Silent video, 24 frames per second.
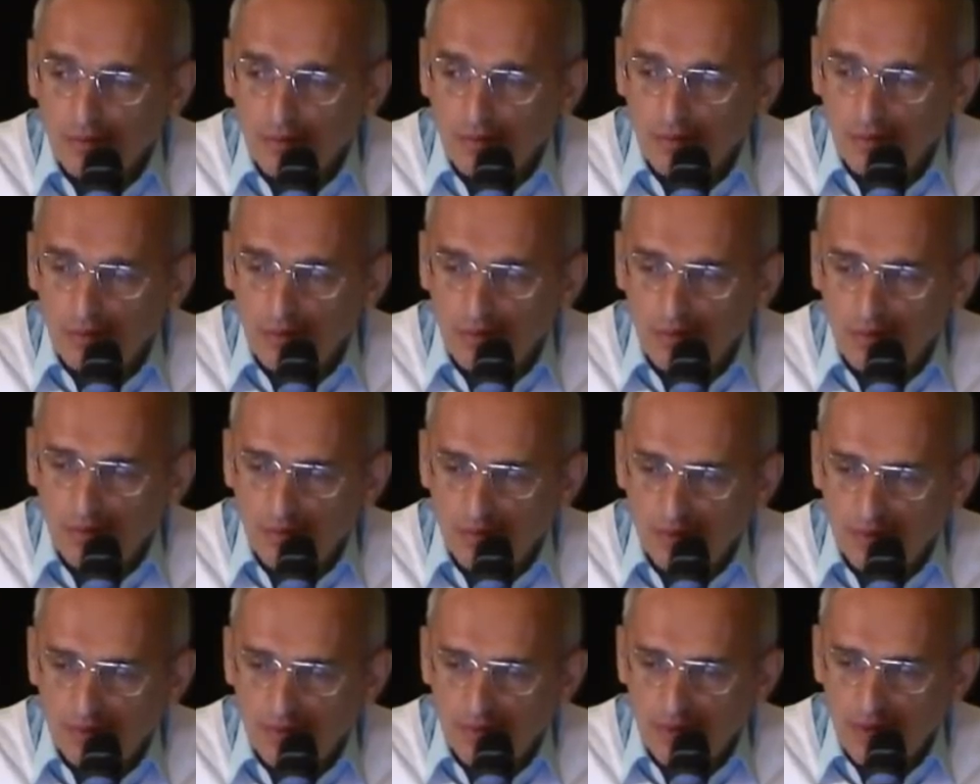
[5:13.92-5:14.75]
Он такой
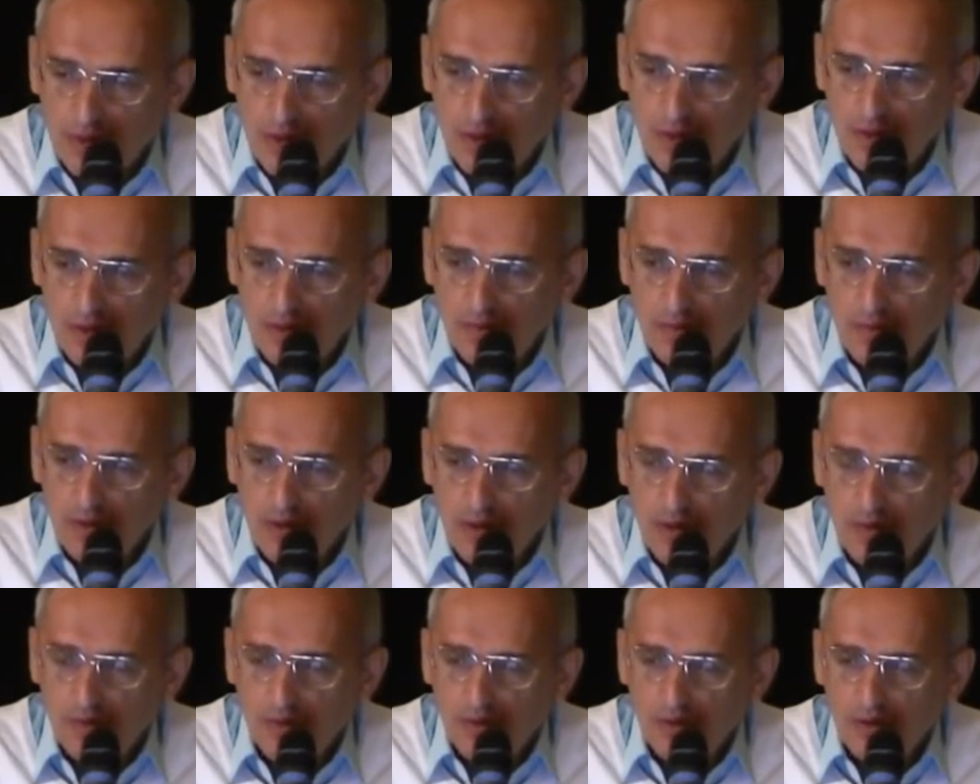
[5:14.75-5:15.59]
посмотрел на меня,
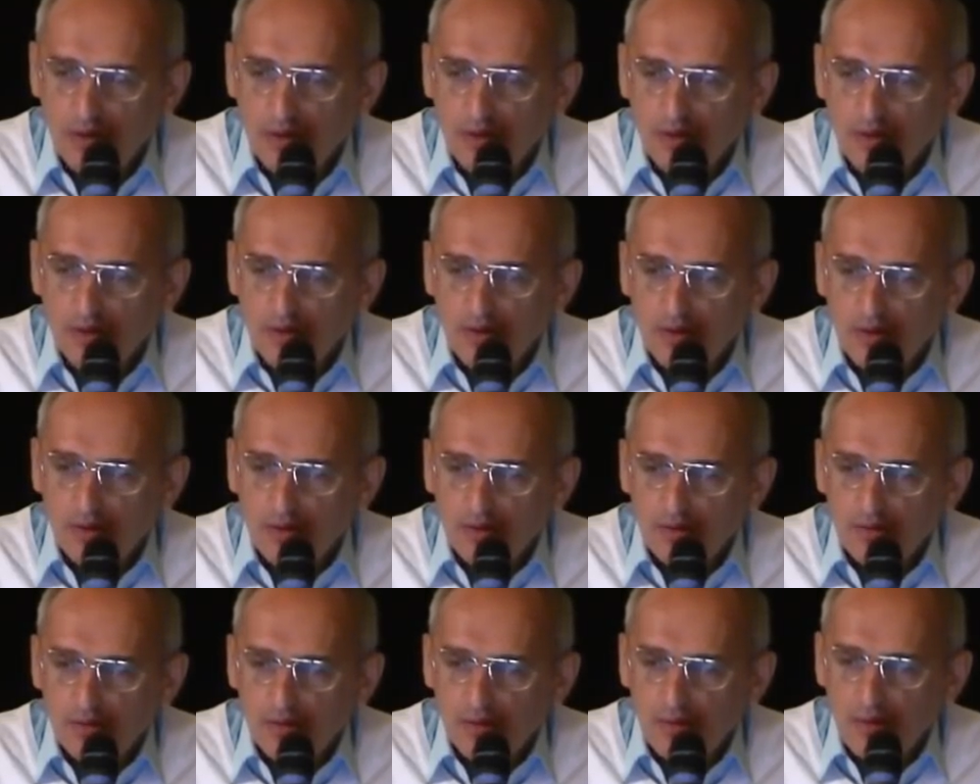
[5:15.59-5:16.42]
говорит,
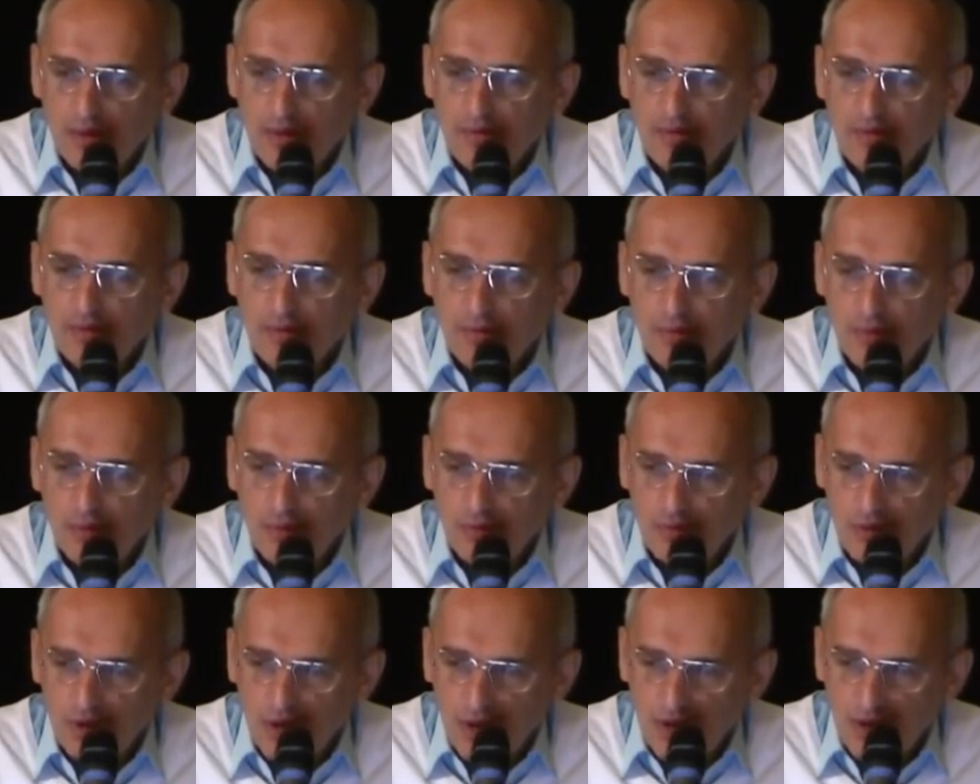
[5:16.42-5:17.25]
у тебя все
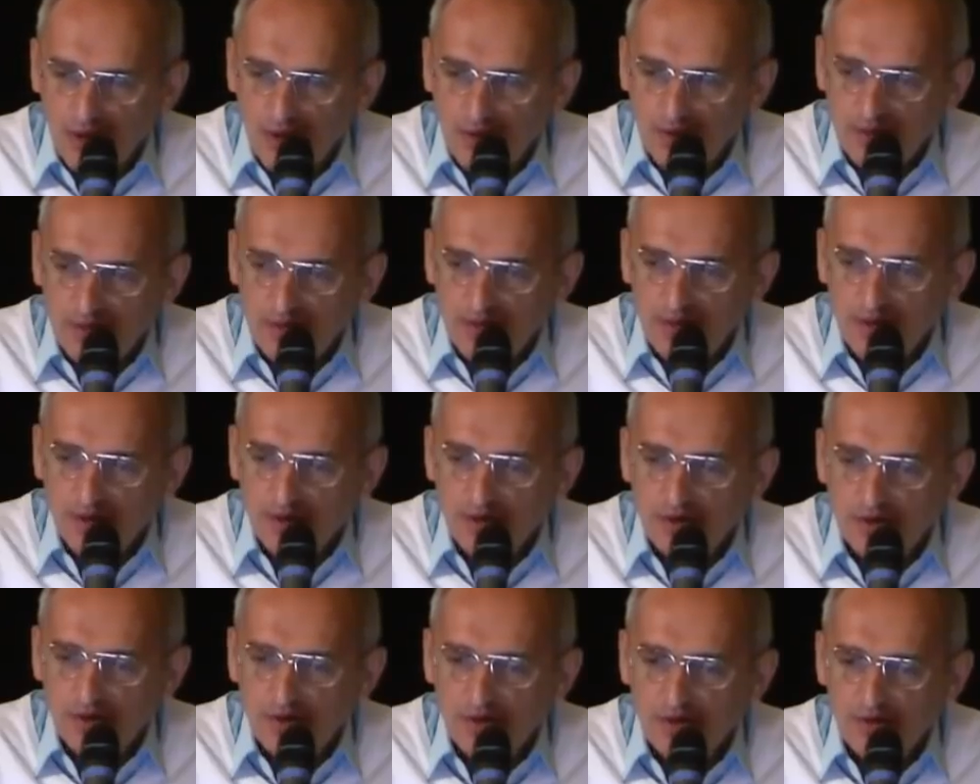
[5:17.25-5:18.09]
получается,
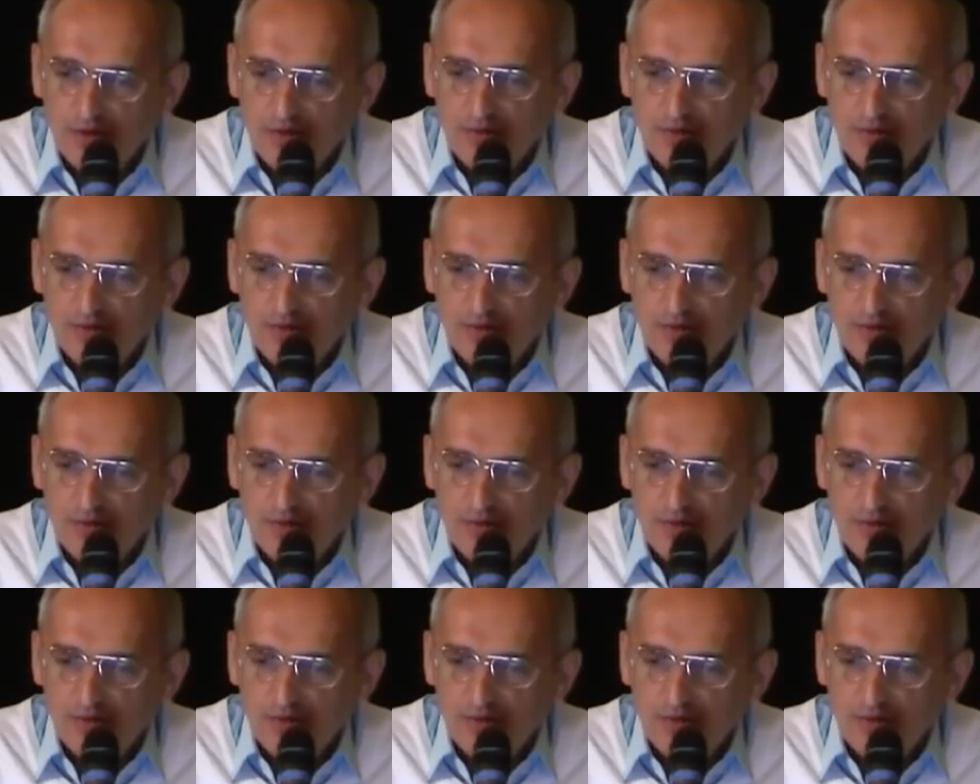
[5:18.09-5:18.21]
значит.